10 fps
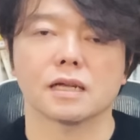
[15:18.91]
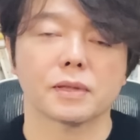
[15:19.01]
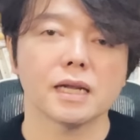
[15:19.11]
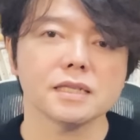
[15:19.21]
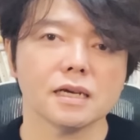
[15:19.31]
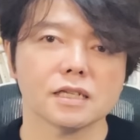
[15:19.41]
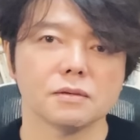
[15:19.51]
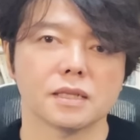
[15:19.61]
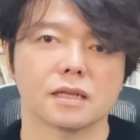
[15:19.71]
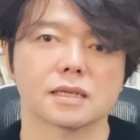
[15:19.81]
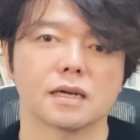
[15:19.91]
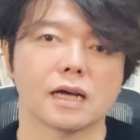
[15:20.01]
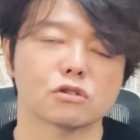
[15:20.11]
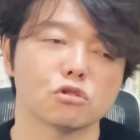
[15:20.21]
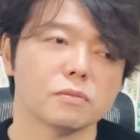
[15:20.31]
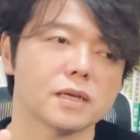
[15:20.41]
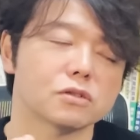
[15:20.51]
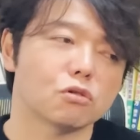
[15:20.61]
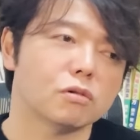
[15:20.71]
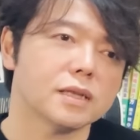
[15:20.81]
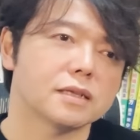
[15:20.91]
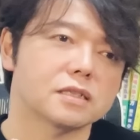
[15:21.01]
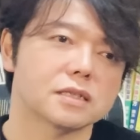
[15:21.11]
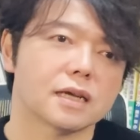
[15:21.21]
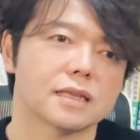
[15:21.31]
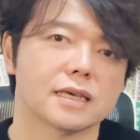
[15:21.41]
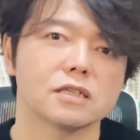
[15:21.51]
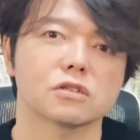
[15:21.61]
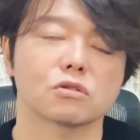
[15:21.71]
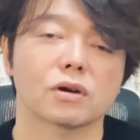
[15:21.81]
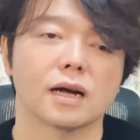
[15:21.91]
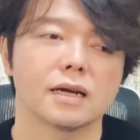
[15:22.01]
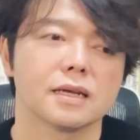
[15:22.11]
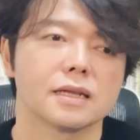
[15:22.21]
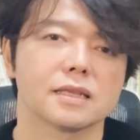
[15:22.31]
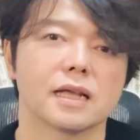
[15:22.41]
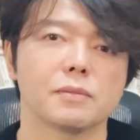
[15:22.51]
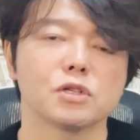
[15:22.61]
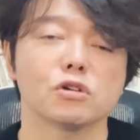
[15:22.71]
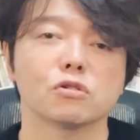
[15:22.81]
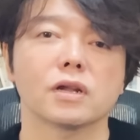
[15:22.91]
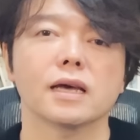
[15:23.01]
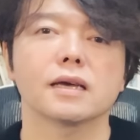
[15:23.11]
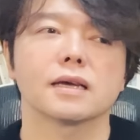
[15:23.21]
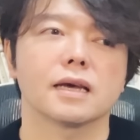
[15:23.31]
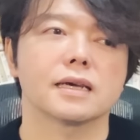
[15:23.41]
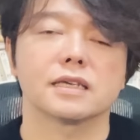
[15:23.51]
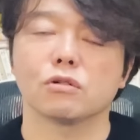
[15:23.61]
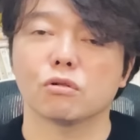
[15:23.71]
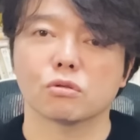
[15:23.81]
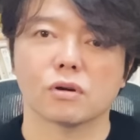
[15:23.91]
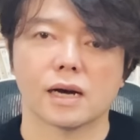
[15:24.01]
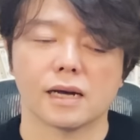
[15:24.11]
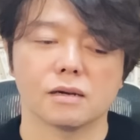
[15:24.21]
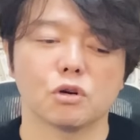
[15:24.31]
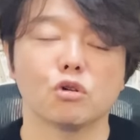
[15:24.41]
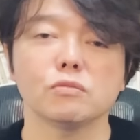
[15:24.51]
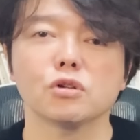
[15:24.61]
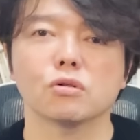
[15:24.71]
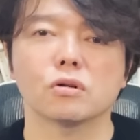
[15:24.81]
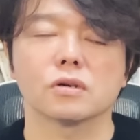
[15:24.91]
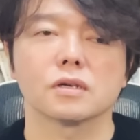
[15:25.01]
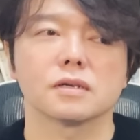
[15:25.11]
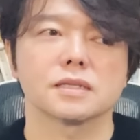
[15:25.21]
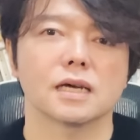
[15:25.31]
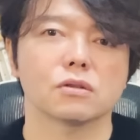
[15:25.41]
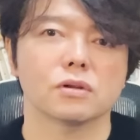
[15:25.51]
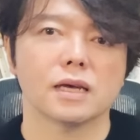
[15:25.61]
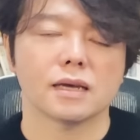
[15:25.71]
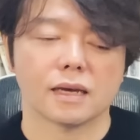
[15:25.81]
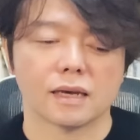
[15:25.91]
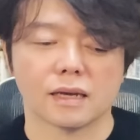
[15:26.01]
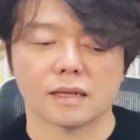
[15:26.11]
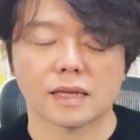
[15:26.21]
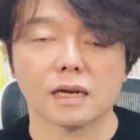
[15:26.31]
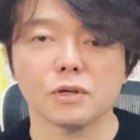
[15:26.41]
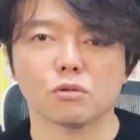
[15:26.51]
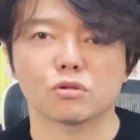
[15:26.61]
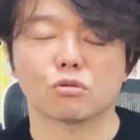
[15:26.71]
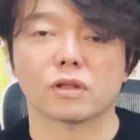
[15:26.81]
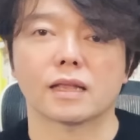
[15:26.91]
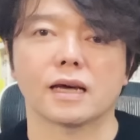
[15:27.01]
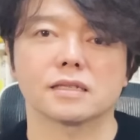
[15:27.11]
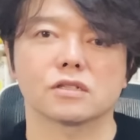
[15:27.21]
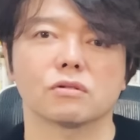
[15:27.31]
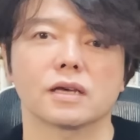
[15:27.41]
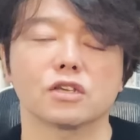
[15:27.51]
やっぱ種銭が全てですからね。あと、その時は、そこまで培った技術とか、波乗りのね、えー、技法とか、まあ、こういうものをちゃんとね、えー、高めておくってことは大事ですよね。